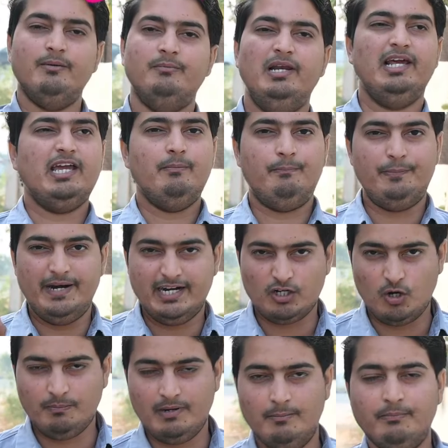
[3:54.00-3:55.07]
में मिलेगी
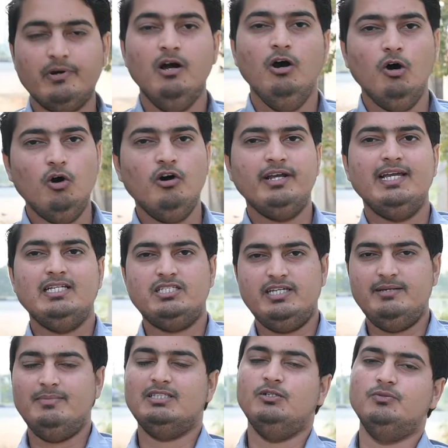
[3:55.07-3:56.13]
पेट्रोल पंप और क्या
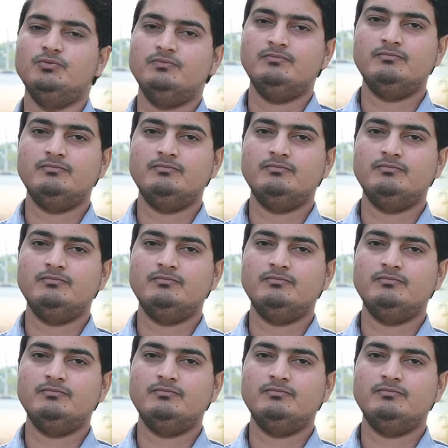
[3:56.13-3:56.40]
चाहिए बताओ